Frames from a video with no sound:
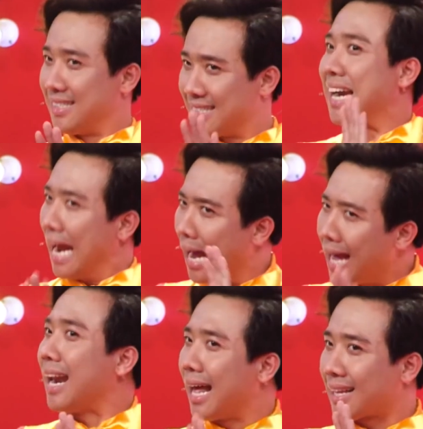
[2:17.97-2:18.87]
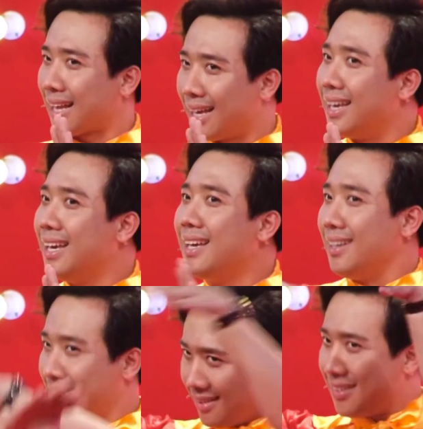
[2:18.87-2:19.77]
Ra là thấy
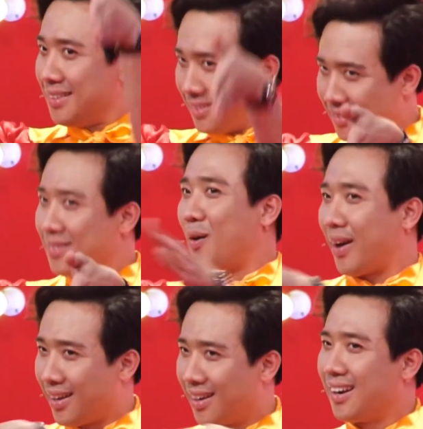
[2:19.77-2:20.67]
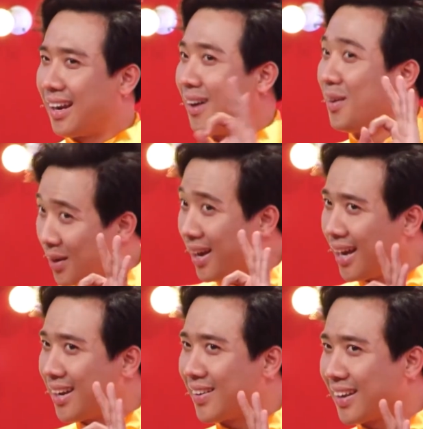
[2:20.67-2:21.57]
ngoại hình là ok rồi